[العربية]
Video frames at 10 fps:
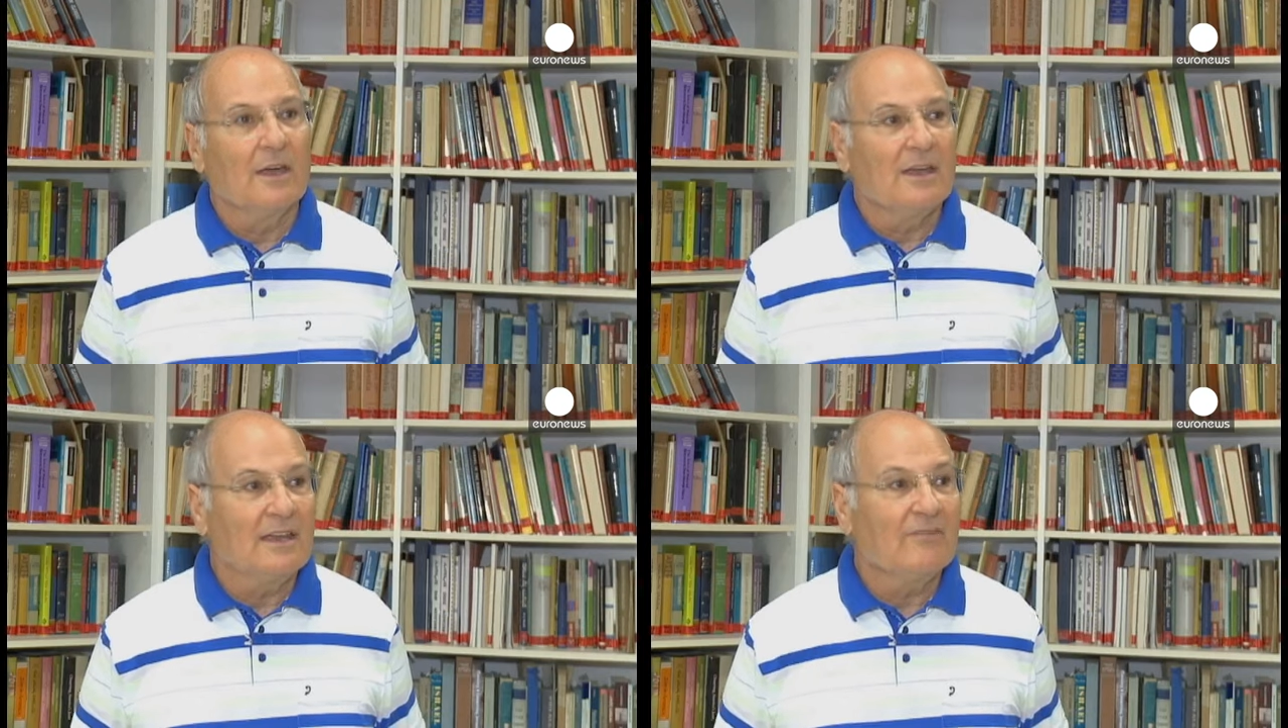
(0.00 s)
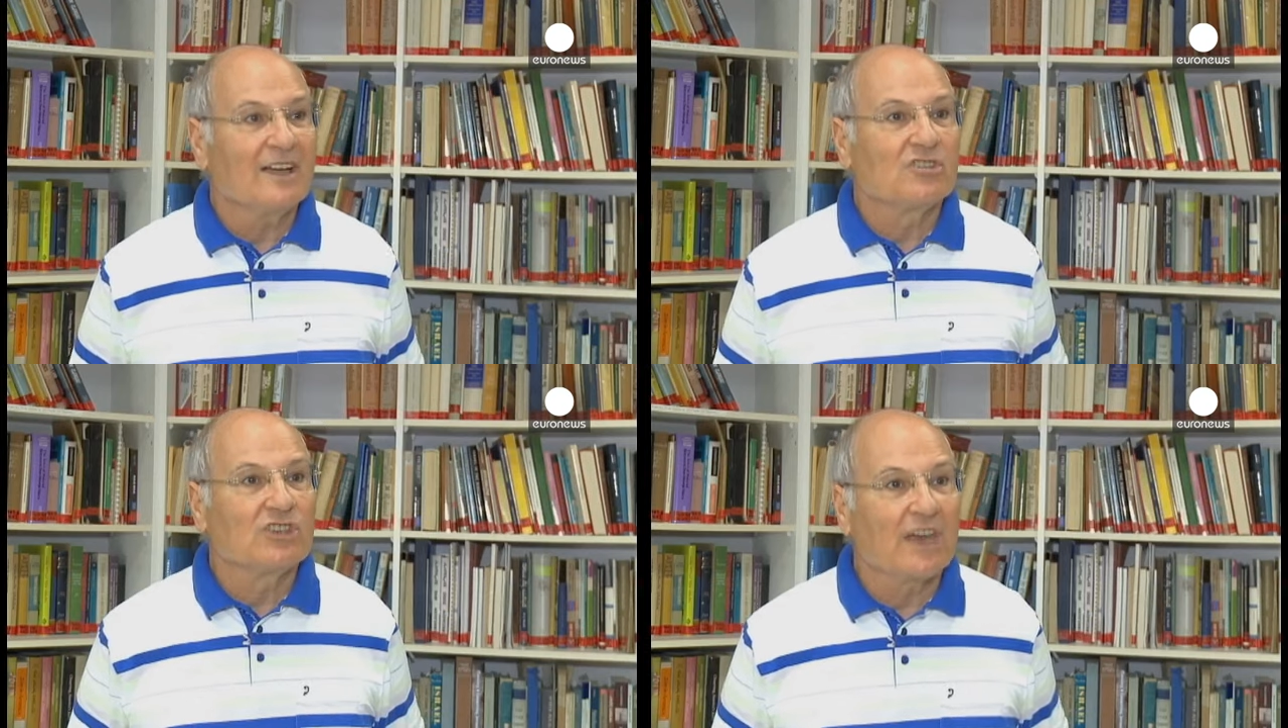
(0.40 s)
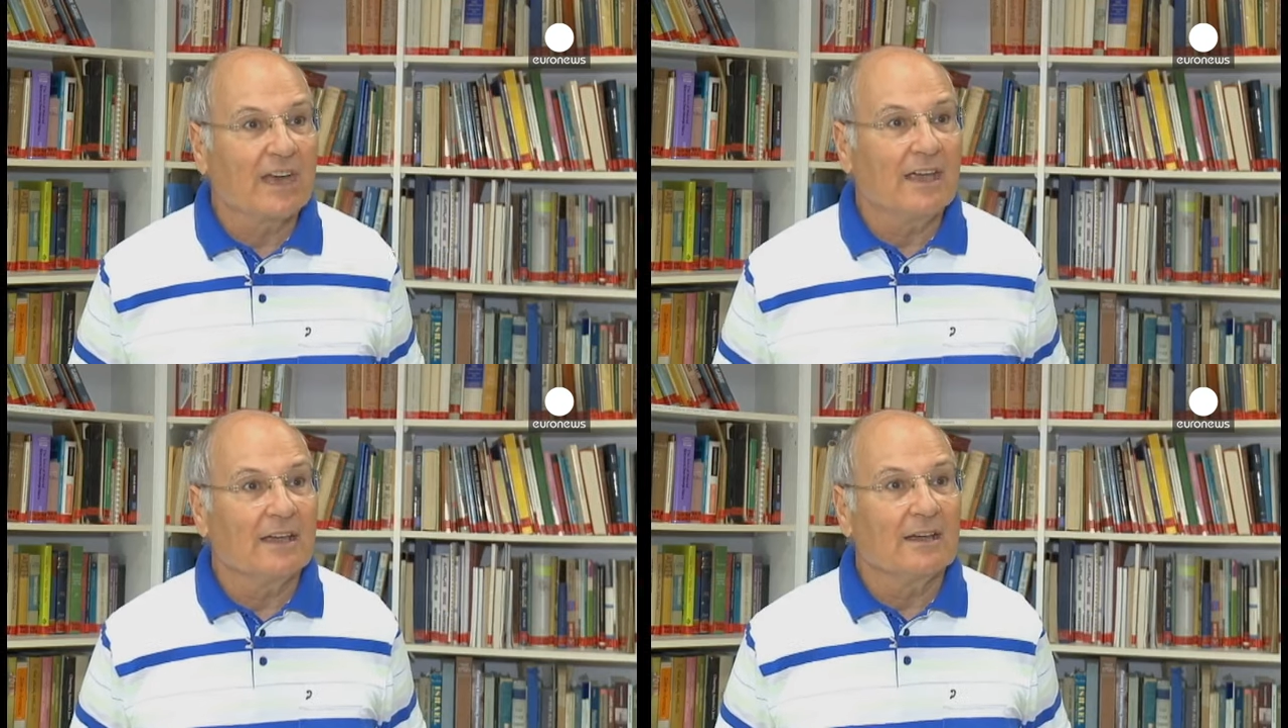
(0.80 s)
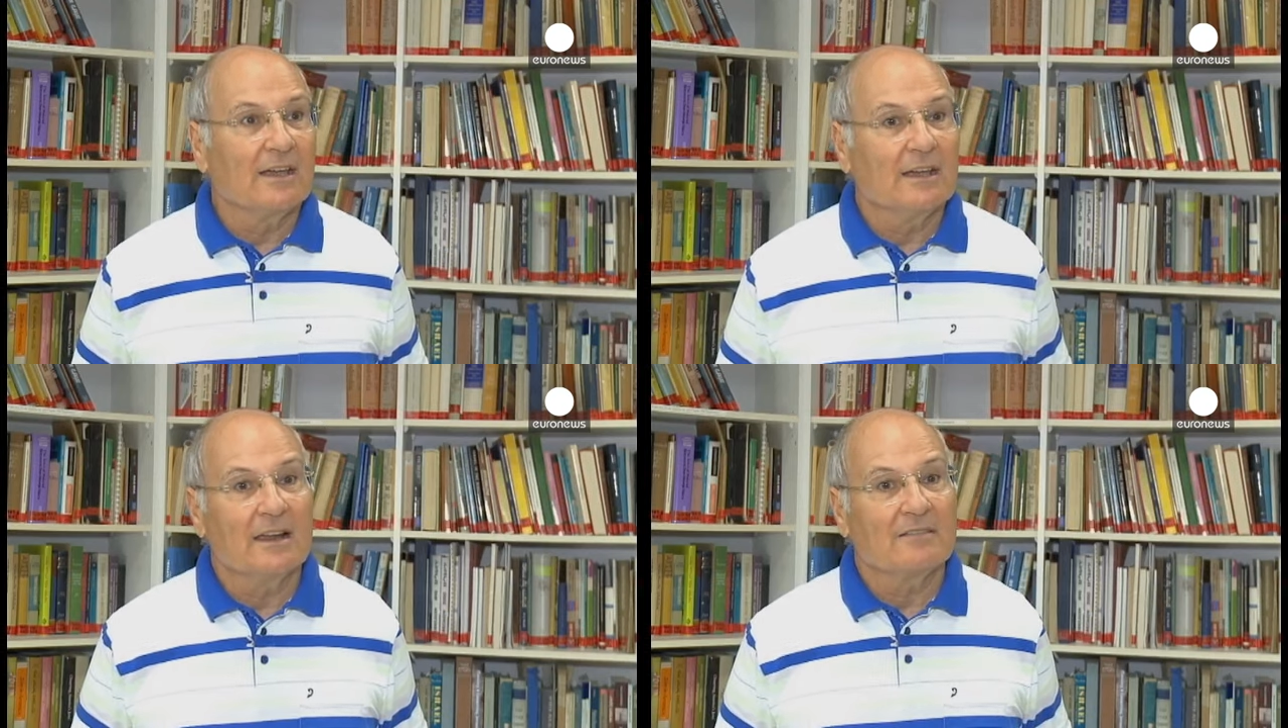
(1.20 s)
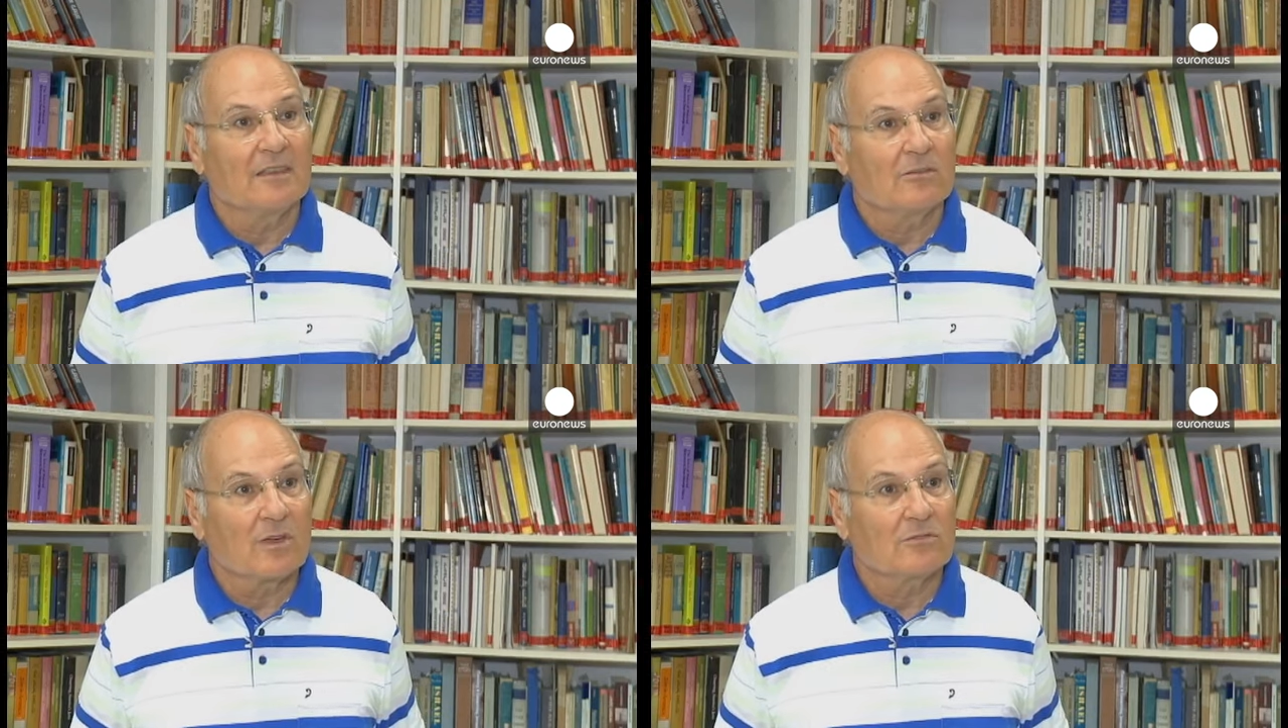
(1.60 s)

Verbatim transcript: ليس مترددا وبالتالي